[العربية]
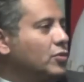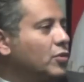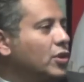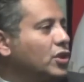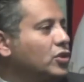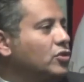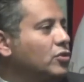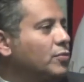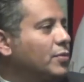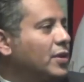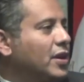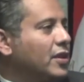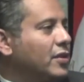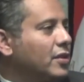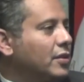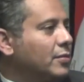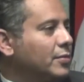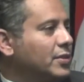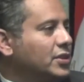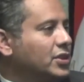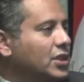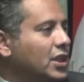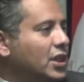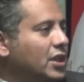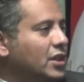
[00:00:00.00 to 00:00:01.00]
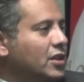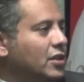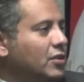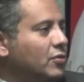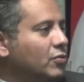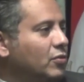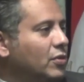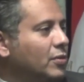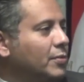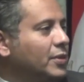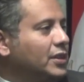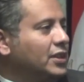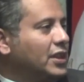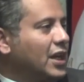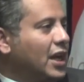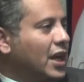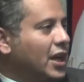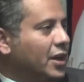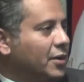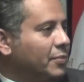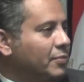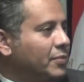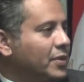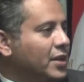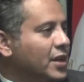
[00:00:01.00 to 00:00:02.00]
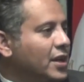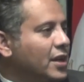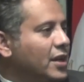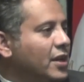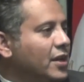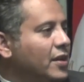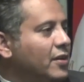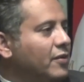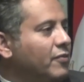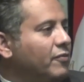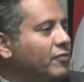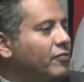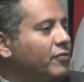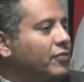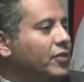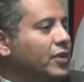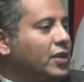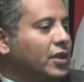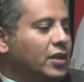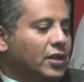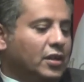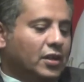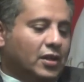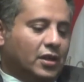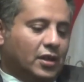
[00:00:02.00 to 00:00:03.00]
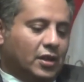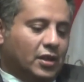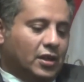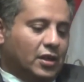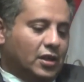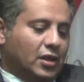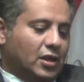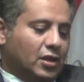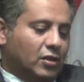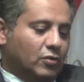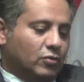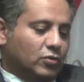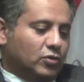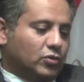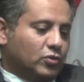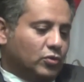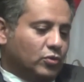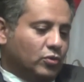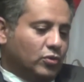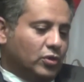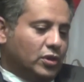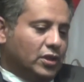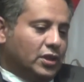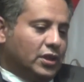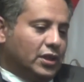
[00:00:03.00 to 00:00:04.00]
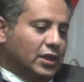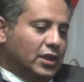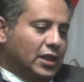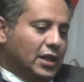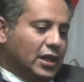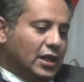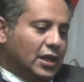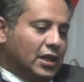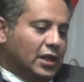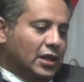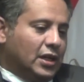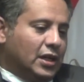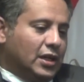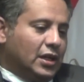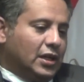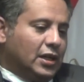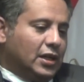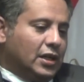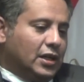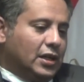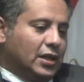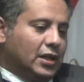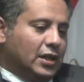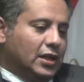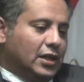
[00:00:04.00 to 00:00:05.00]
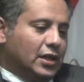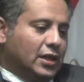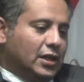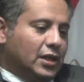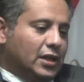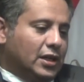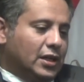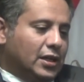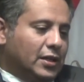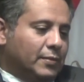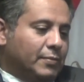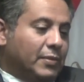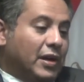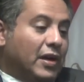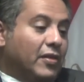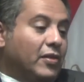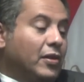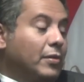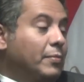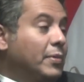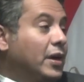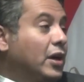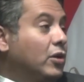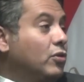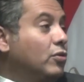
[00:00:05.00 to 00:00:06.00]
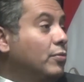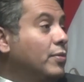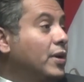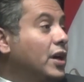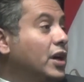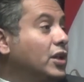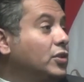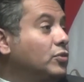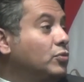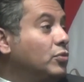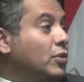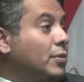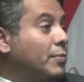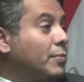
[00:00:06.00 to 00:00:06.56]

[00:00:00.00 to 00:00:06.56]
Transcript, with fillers: يواجهوا بعض المشاكل والمتاعب في الوصول الى آه، بعض المعلومات